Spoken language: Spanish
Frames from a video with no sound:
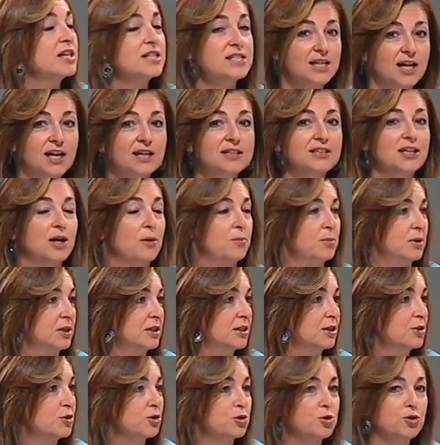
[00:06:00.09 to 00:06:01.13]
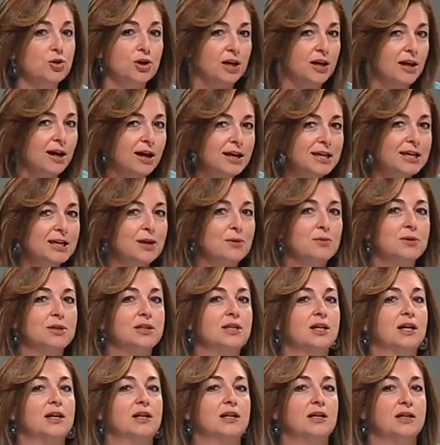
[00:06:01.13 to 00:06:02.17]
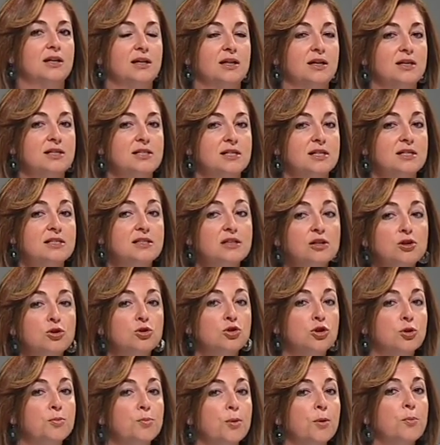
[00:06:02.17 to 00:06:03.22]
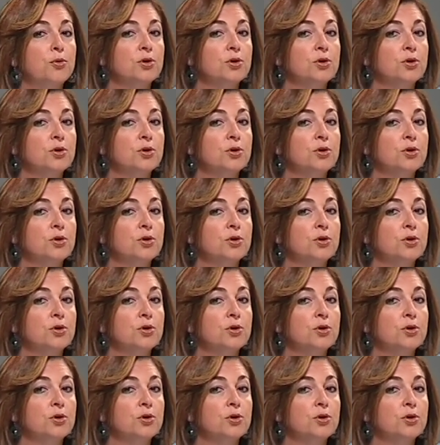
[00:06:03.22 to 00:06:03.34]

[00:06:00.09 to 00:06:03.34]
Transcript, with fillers: Exactamente, yo creo que hay que evitar ese estereotipo